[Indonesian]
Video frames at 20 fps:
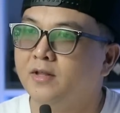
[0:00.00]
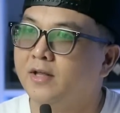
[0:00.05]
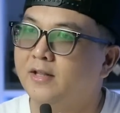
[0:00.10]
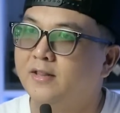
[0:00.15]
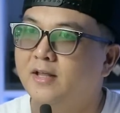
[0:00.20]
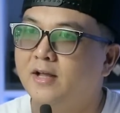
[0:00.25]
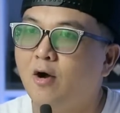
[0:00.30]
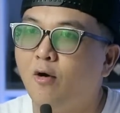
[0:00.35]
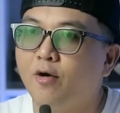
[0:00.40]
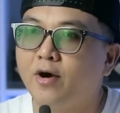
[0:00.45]

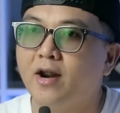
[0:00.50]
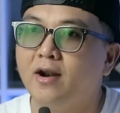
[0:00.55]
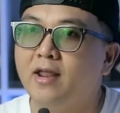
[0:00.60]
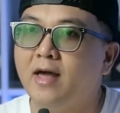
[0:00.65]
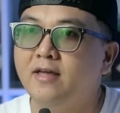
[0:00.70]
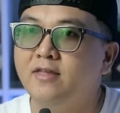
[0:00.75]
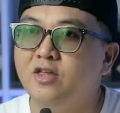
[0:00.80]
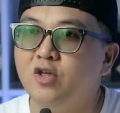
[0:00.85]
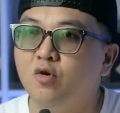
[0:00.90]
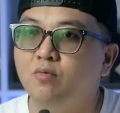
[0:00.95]
Ketika orang
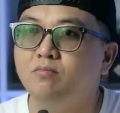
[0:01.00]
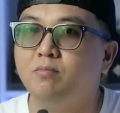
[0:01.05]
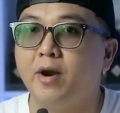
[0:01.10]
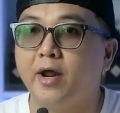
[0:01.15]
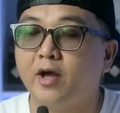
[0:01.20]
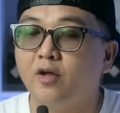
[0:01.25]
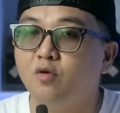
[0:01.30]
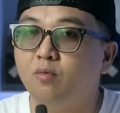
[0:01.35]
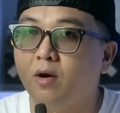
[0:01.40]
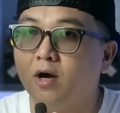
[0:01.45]
lain nyium,
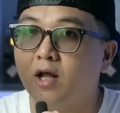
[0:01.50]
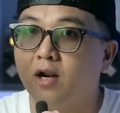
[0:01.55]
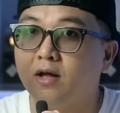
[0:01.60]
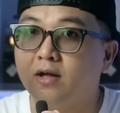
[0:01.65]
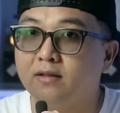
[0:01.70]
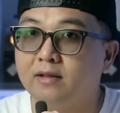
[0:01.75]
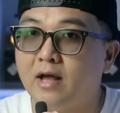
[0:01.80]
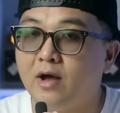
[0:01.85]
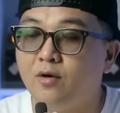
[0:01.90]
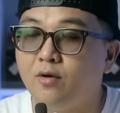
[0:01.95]
mereka tuh bakal
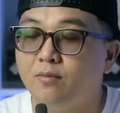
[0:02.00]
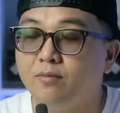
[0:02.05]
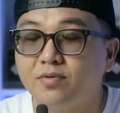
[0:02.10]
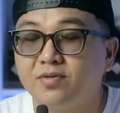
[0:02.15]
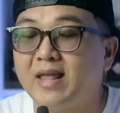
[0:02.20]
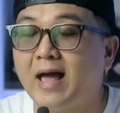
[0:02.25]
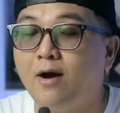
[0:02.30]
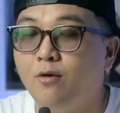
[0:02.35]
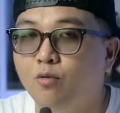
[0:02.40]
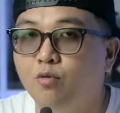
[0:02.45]

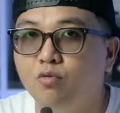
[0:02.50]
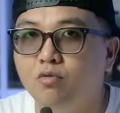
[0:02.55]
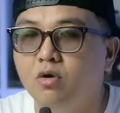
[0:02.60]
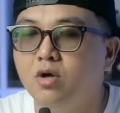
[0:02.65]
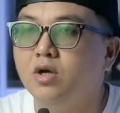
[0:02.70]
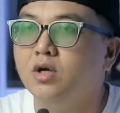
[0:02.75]
tahu